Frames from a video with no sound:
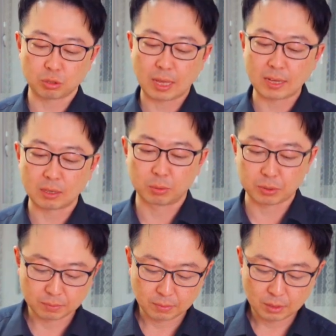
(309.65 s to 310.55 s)
상관없어.
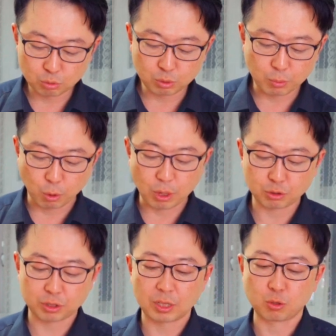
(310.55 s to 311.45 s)
충분히
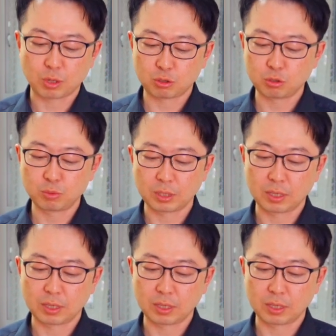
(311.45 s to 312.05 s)
볶아주신 게 좋아요. 충분히.